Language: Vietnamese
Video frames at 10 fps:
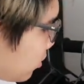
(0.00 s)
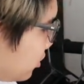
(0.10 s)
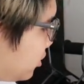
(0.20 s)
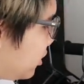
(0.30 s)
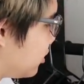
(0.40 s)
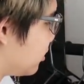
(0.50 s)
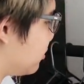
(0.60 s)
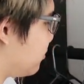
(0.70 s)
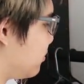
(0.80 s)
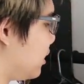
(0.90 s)
quần jeans,
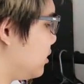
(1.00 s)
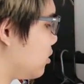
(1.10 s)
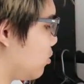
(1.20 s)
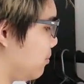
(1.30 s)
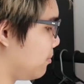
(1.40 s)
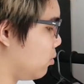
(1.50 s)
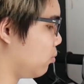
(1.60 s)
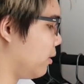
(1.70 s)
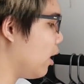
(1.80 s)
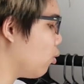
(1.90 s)
đây là chiếc quần màu
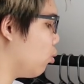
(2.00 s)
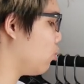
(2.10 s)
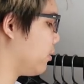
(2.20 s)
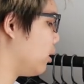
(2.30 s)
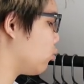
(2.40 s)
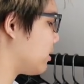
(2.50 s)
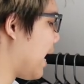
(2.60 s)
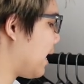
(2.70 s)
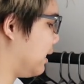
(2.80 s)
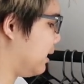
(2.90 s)
nâu, nâu
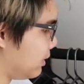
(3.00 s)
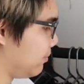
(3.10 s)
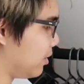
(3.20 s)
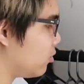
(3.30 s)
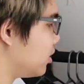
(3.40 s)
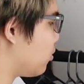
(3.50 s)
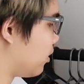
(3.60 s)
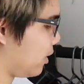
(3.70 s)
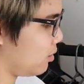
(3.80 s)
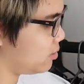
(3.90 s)
tan. Điểm nhấn của chiếc
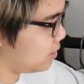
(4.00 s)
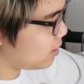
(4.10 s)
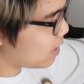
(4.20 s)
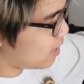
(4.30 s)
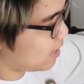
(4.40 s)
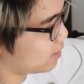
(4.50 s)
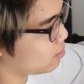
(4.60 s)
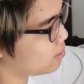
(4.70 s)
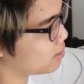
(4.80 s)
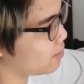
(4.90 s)
quần này đó chính là có
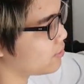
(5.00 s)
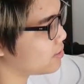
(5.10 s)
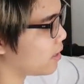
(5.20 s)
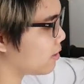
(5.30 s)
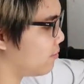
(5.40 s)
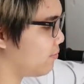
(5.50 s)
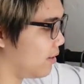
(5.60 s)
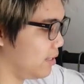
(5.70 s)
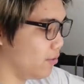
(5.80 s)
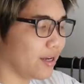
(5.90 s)
những cái vết rách,
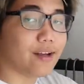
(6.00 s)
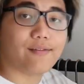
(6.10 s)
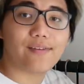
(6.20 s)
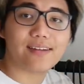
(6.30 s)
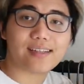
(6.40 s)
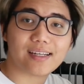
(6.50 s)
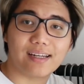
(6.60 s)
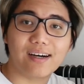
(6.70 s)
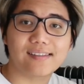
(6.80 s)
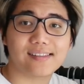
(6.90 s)
và nhiều khi mấy vết rách này
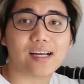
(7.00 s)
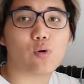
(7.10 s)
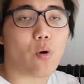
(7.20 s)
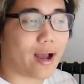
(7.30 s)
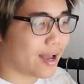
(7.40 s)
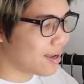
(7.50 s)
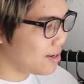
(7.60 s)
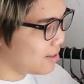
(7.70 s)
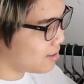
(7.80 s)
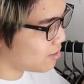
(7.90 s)
nó hơi rách quá,
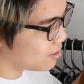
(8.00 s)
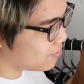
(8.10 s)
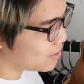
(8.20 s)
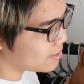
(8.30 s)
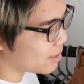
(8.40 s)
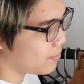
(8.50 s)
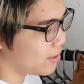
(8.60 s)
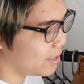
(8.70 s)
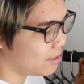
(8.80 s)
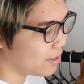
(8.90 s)
có cái vết rách ở bên
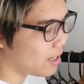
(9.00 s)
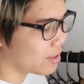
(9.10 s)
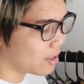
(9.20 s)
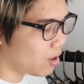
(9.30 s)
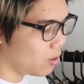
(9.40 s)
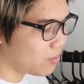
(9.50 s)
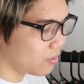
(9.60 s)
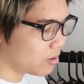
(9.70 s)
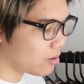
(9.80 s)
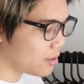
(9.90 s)
đây nó khá là to, lúc đầu
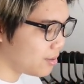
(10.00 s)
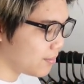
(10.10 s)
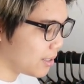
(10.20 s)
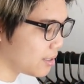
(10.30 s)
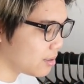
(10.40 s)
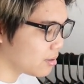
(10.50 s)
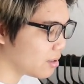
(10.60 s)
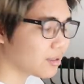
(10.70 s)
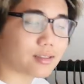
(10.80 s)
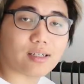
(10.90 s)
nó có cái mấy cái tưa
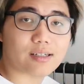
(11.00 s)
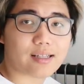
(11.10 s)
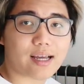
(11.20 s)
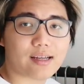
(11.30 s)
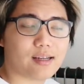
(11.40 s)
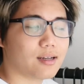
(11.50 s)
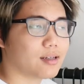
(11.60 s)
tưa tưa ra ấy,